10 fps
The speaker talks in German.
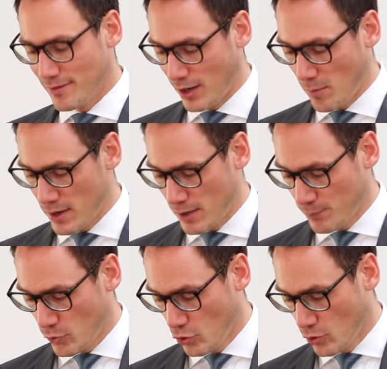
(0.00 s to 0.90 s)
sagen wir
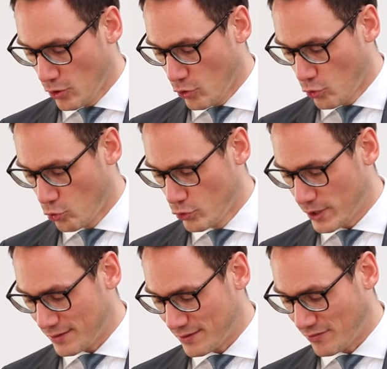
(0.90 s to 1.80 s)
mal
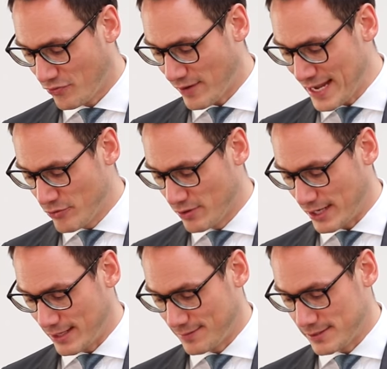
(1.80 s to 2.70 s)

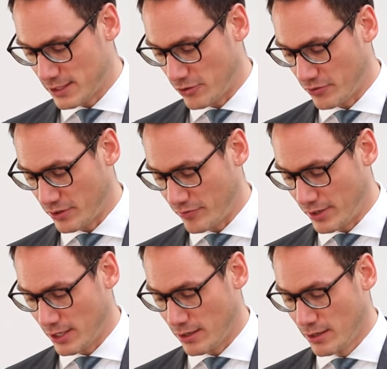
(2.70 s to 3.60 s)
132.000
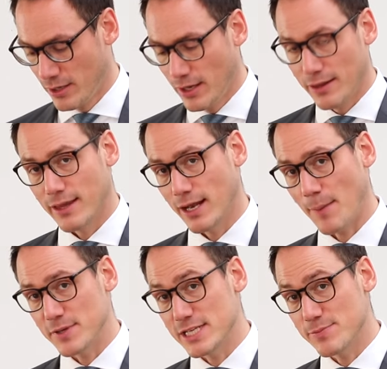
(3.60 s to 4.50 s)
Gewinner, dann
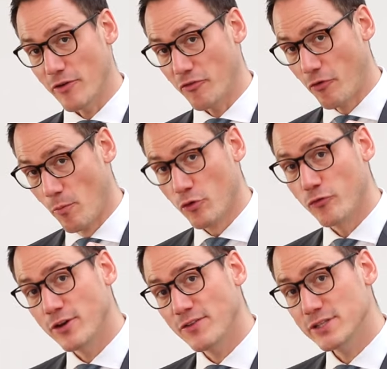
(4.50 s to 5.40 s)
habe ich nicht mehr
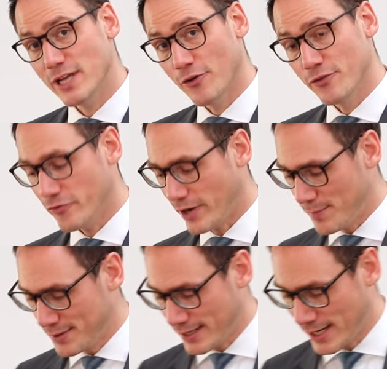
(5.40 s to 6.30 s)
45.000
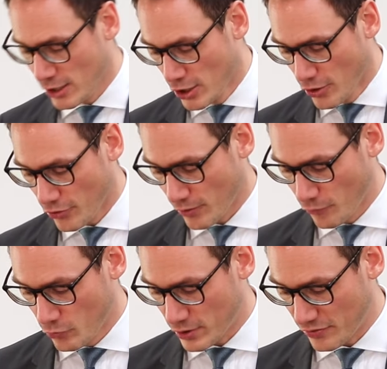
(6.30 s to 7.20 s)
Freibetrag, sondern
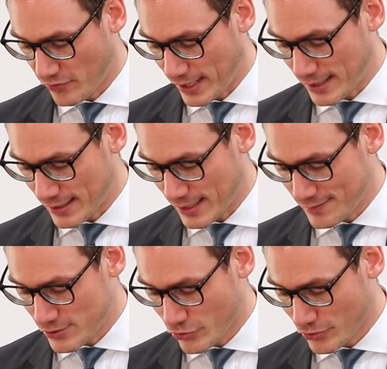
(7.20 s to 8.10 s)
von
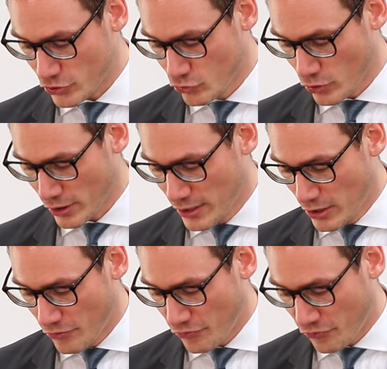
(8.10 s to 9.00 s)
132 könnte ich nur noch
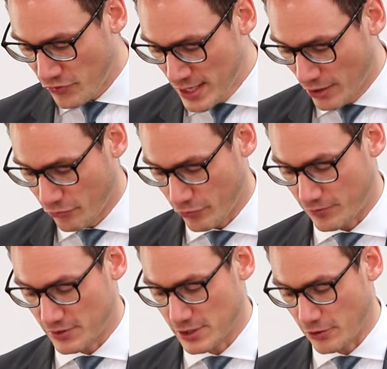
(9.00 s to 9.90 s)

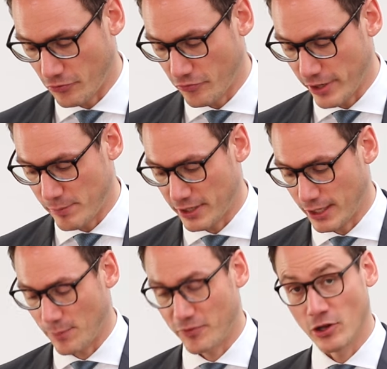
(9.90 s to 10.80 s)
44.000
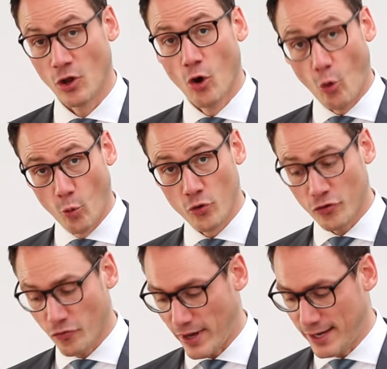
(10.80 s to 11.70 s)
Freibetrag abziehen und
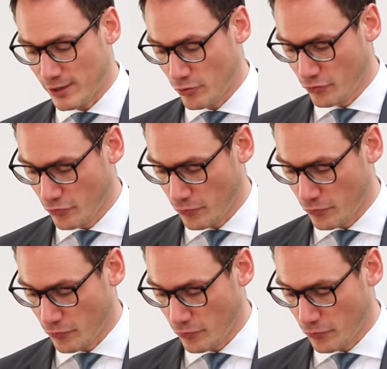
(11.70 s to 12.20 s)
so weiter und so